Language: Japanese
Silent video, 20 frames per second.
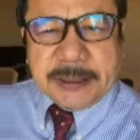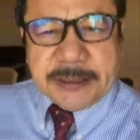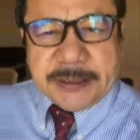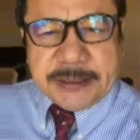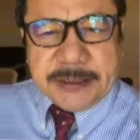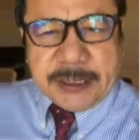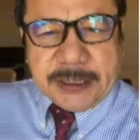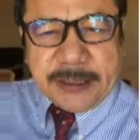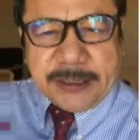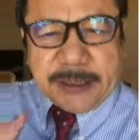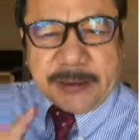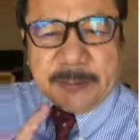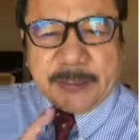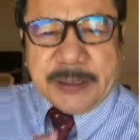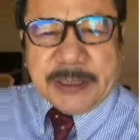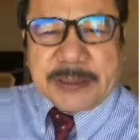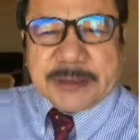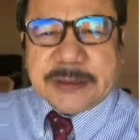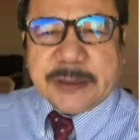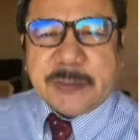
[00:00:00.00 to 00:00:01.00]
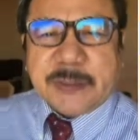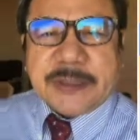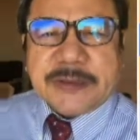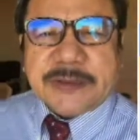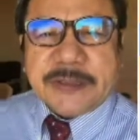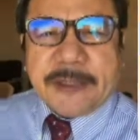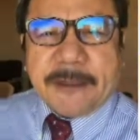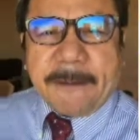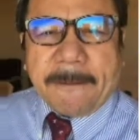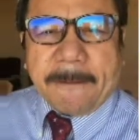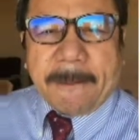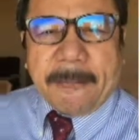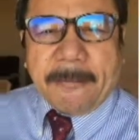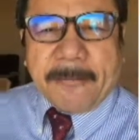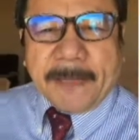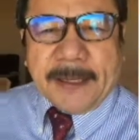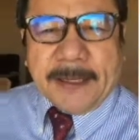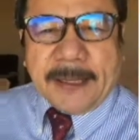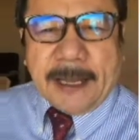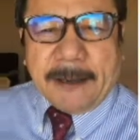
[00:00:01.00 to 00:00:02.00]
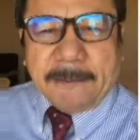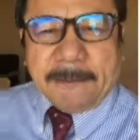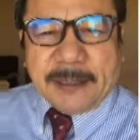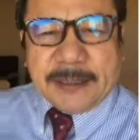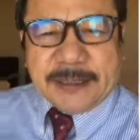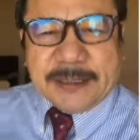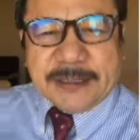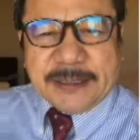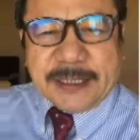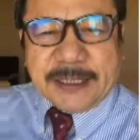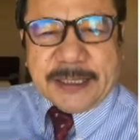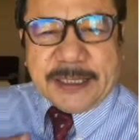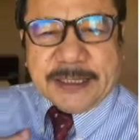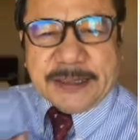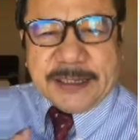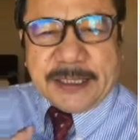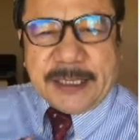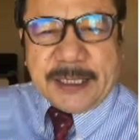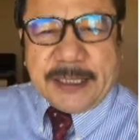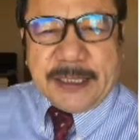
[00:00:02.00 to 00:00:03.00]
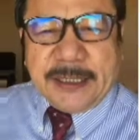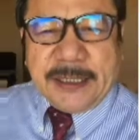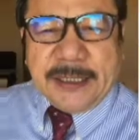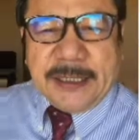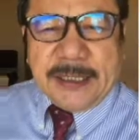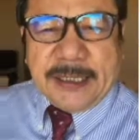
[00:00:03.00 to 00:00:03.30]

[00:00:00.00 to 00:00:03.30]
ぜひ皆さんもですね頑張っていただいて、